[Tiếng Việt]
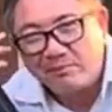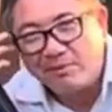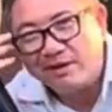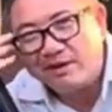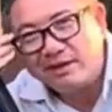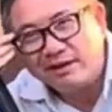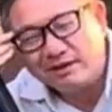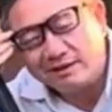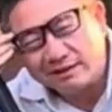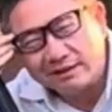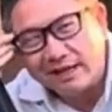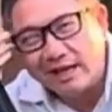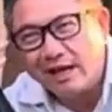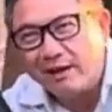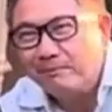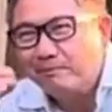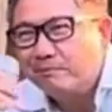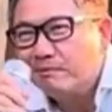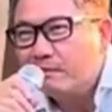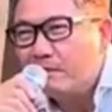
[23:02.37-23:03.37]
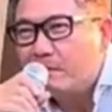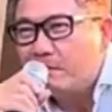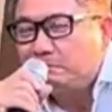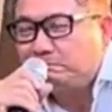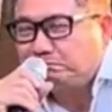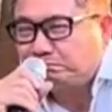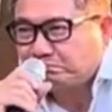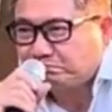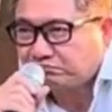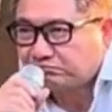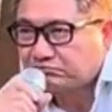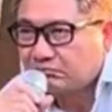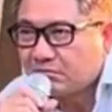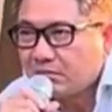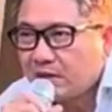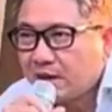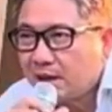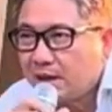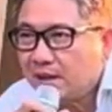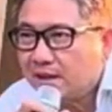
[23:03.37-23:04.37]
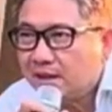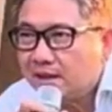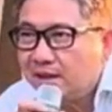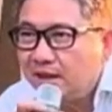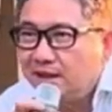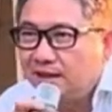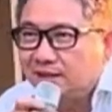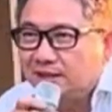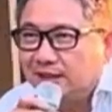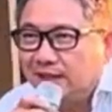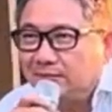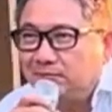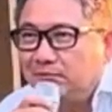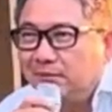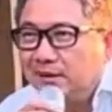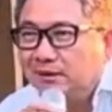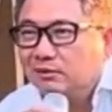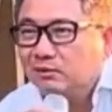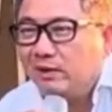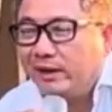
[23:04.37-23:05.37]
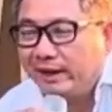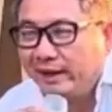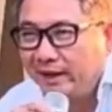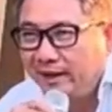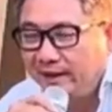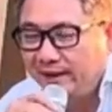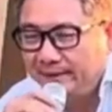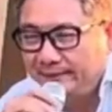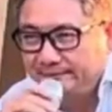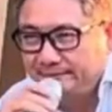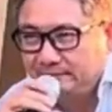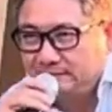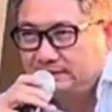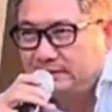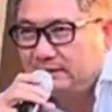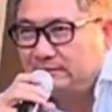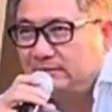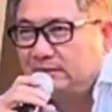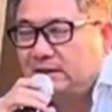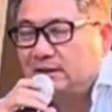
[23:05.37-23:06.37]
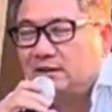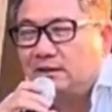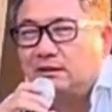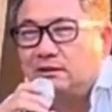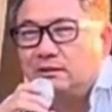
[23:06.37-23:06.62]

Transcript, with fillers: bởi vì con thấy không có ông chồng mạnh khỏe thì mấy con